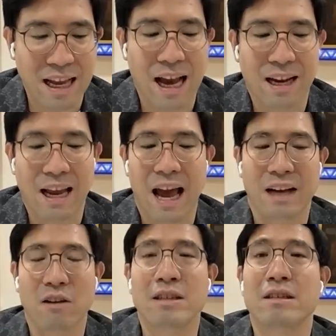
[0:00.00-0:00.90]
เนี่ยนะฮะ
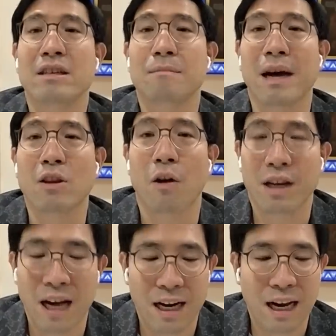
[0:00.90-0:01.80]
ก็ขึ้นขึ้นมาต่อ
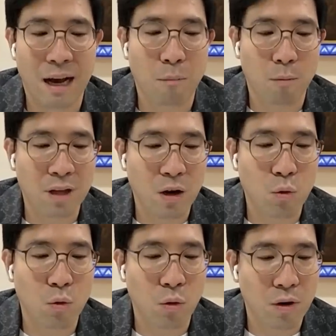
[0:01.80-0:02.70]
เนื่องนะครับผมทั้ง
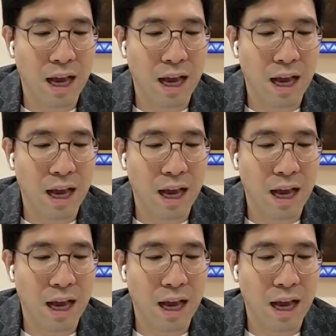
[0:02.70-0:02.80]
คู่